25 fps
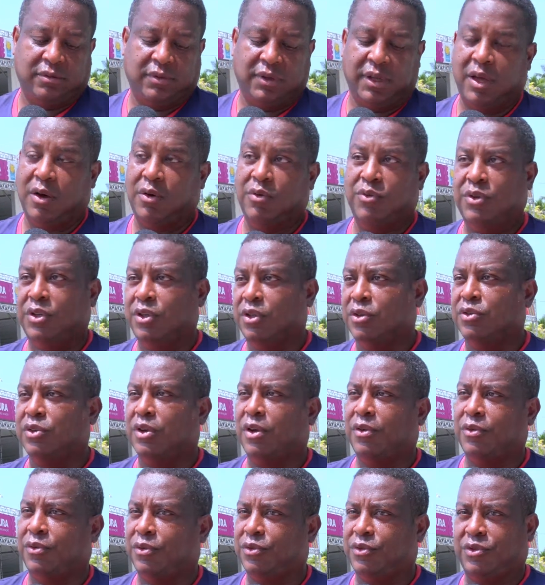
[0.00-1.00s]
é o único
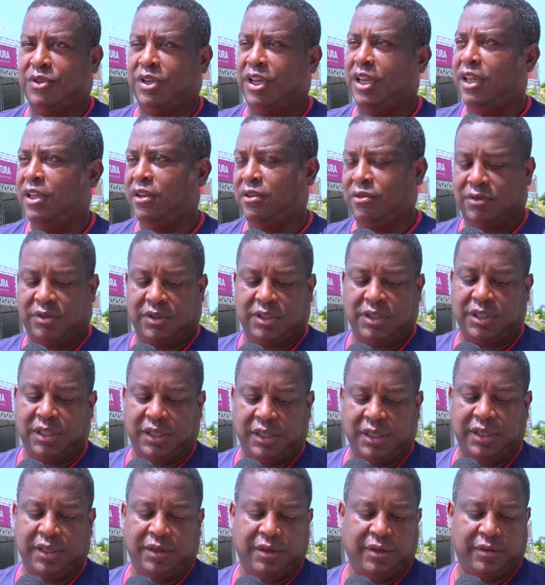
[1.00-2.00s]
jeito
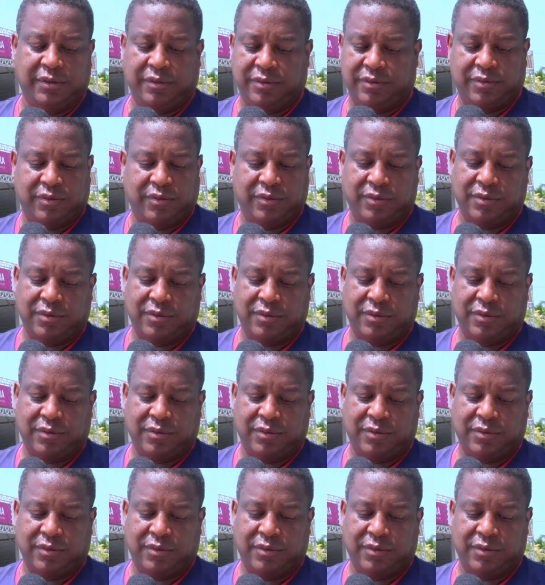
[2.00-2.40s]
de